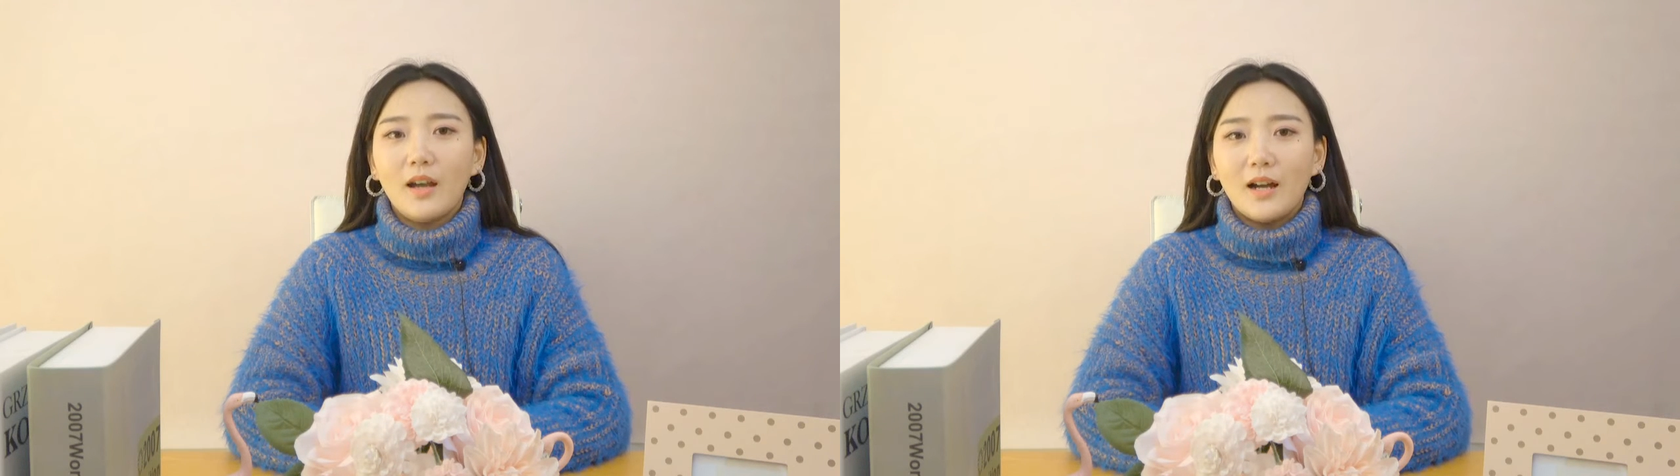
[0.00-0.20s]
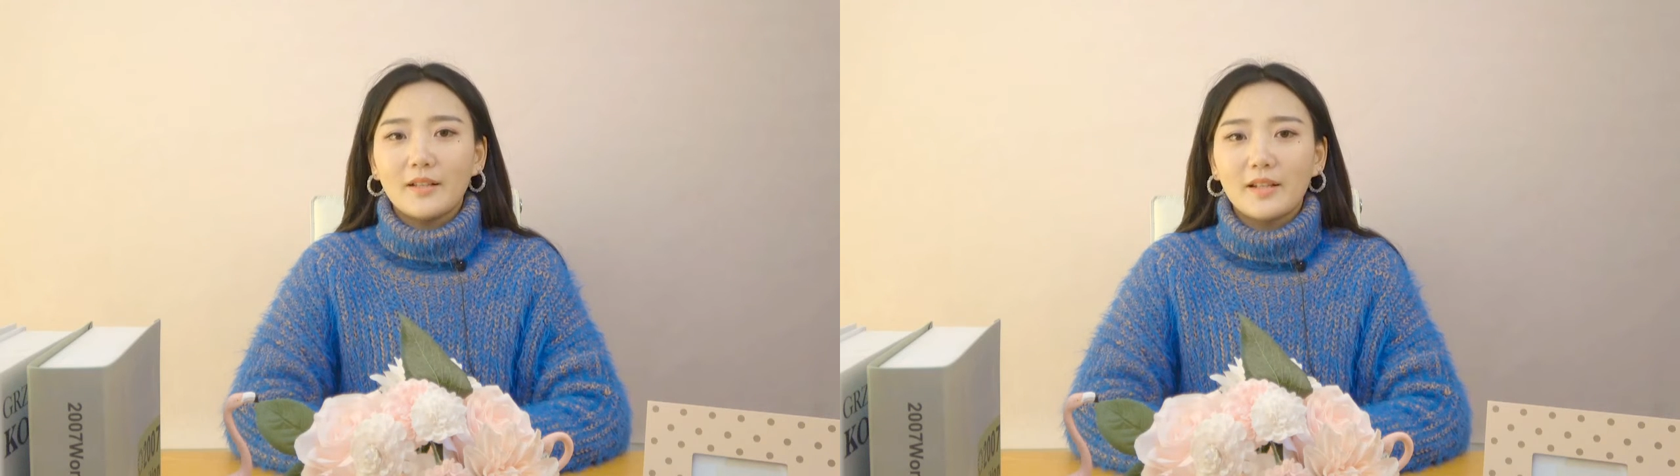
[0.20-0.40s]

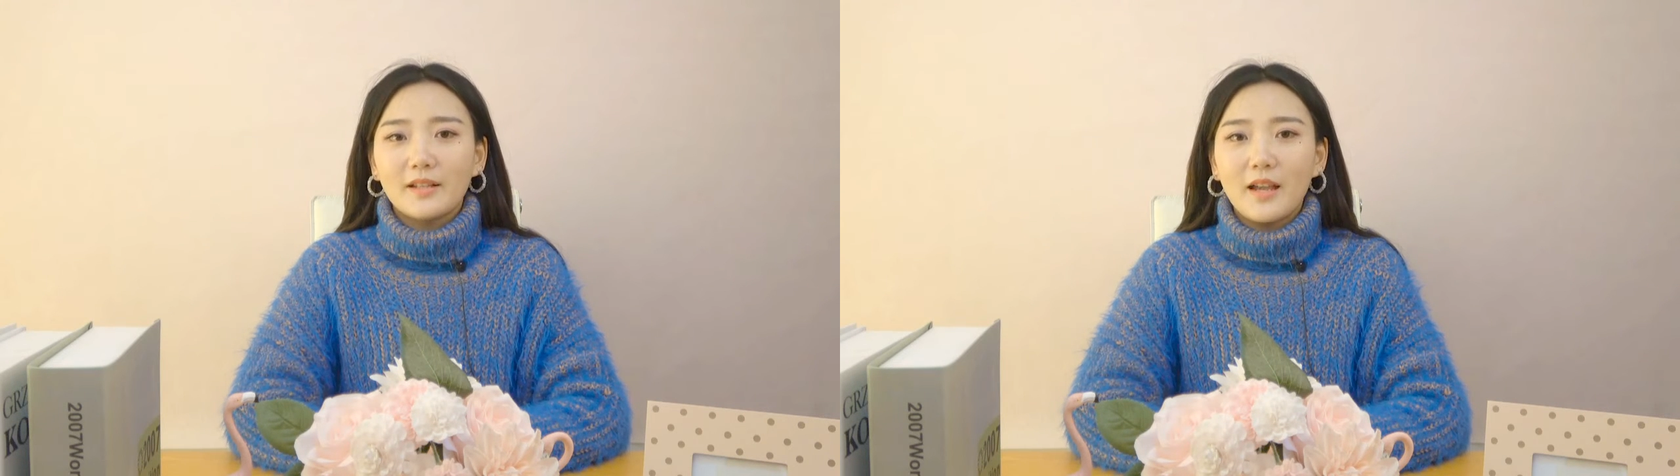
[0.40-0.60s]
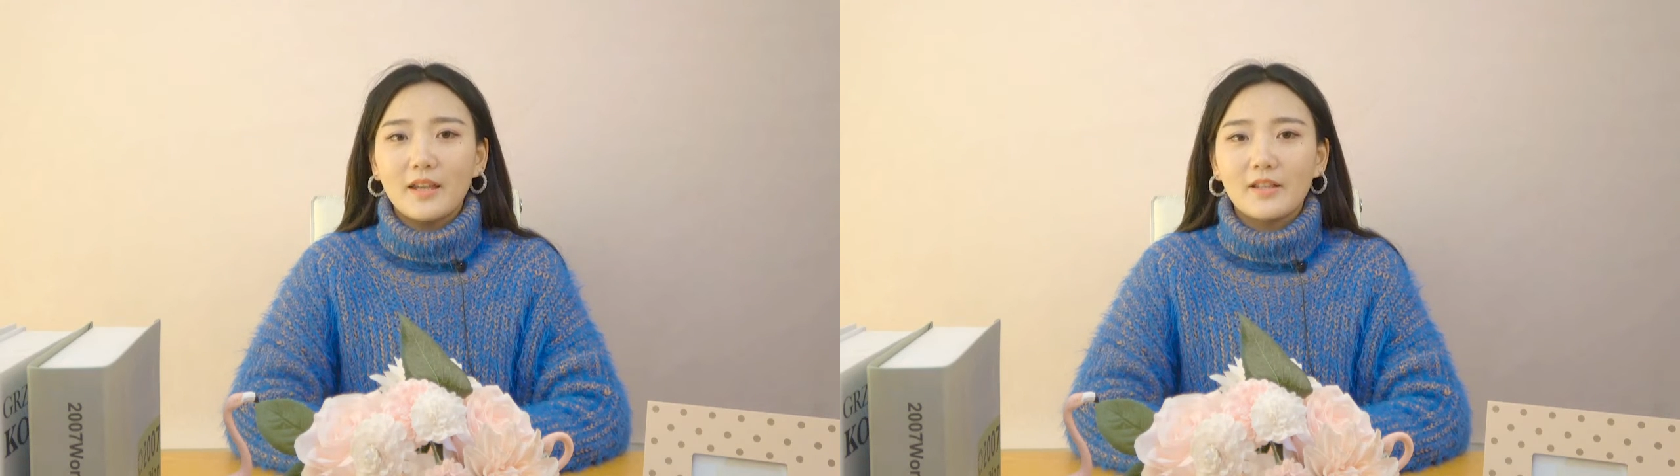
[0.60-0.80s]
而且
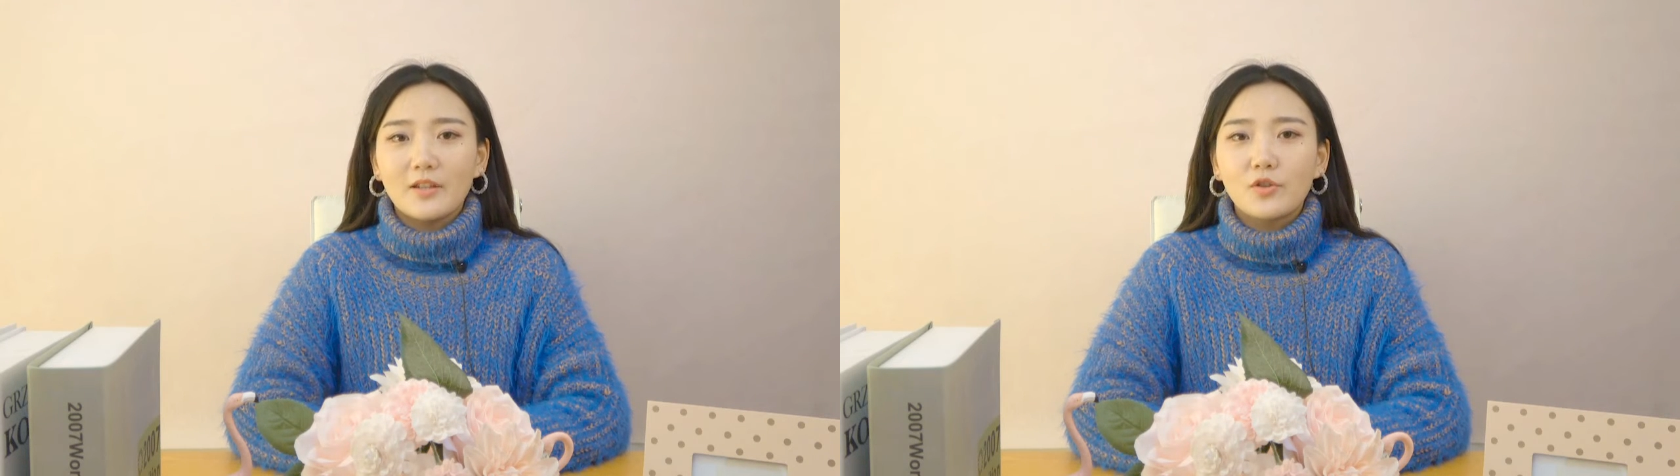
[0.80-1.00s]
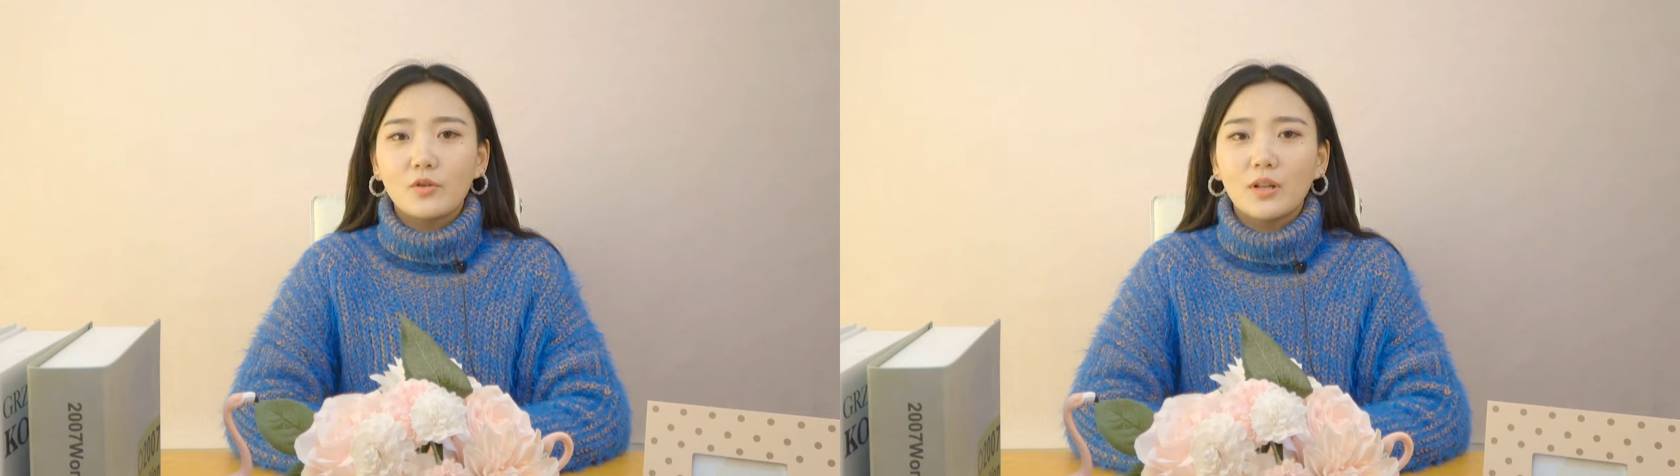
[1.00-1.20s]
在一
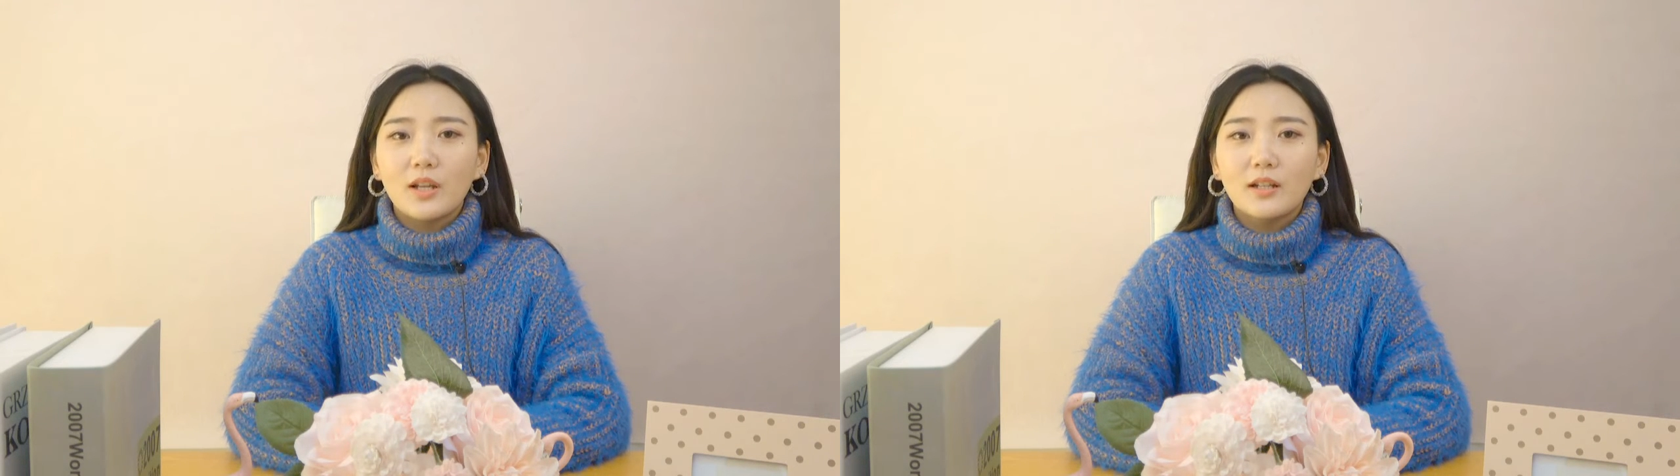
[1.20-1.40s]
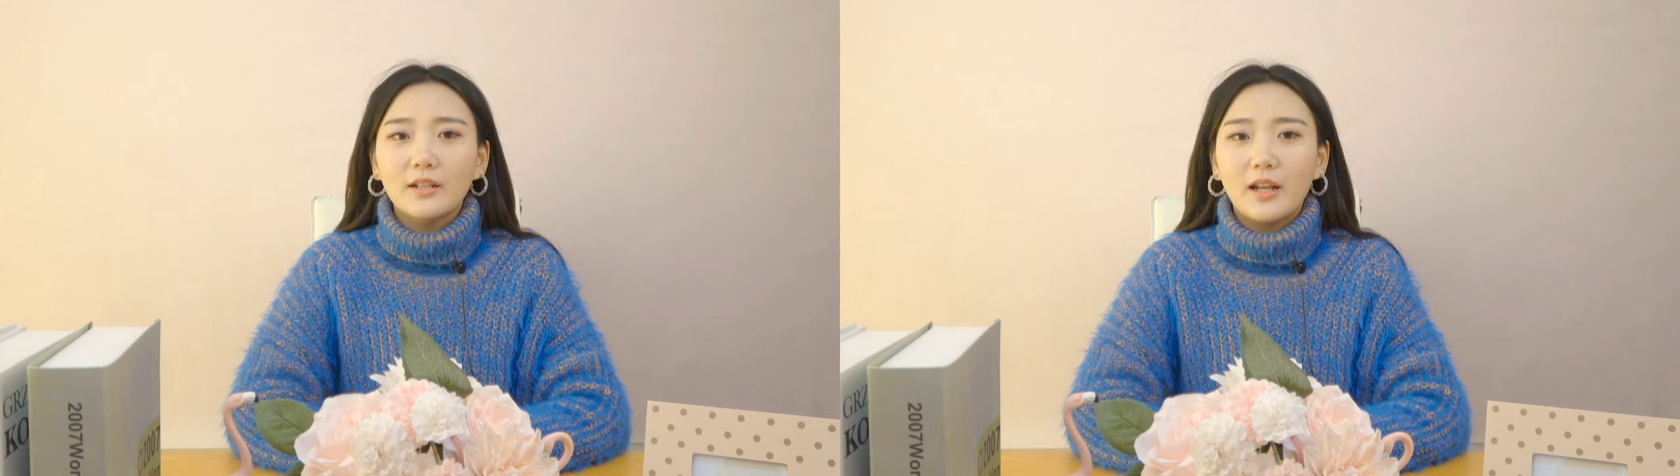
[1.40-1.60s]
起久了，